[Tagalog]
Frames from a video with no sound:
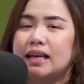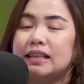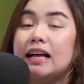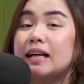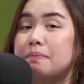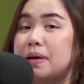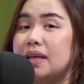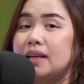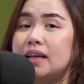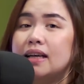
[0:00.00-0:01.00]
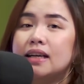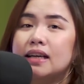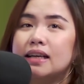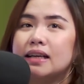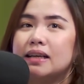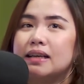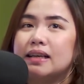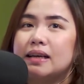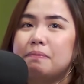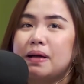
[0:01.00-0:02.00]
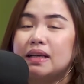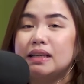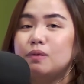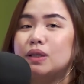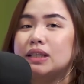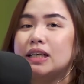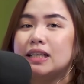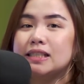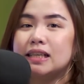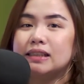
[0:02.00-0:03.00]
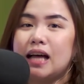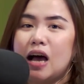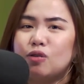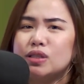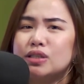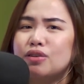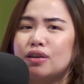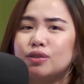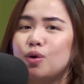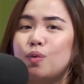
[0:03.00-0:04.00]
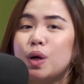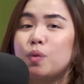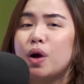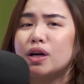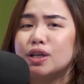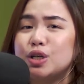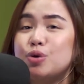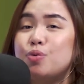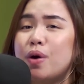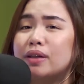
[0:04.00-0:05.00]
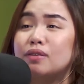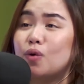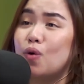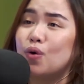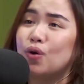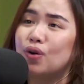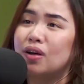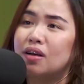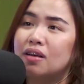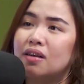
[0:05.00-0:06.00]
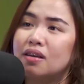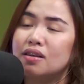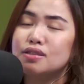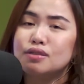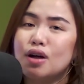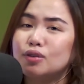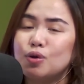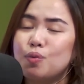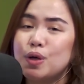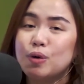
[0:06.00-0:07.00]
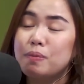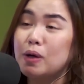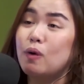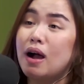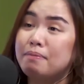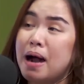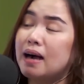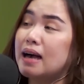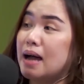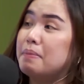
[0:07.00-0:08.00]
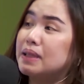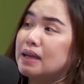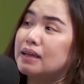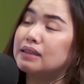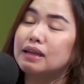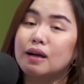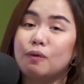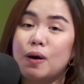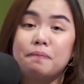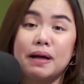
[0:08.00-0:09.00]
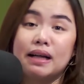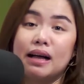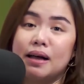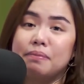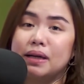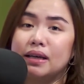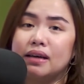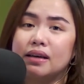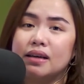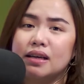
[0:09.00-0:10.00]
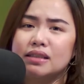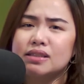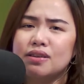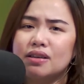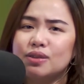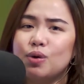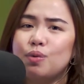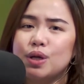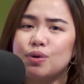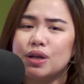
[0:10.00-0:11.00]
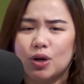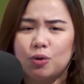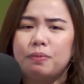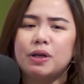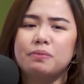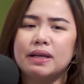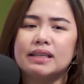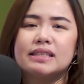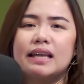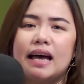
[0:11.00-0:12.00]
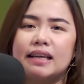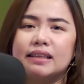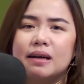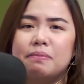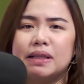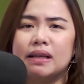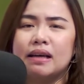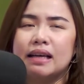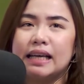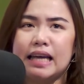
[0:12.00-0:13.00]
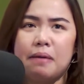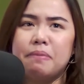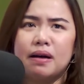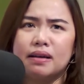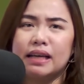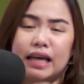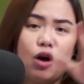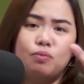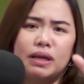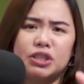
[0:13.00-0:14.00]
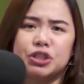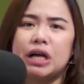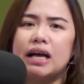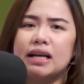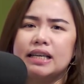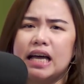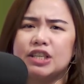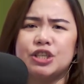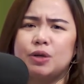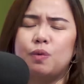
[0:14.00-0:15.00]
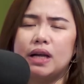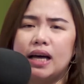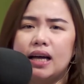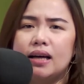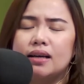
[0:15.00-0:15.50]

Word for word: tanggapin kapag iniwan ka ng isang tao is not knowing where you went wrong. It's not knowing kung meron kang ba, nga ba talagang nagawang pagkakamali. It's not knowing kung ikaw ba yung may kasalanan ka ba't kaya, ba, kaya umalis siya, kaya siya nawala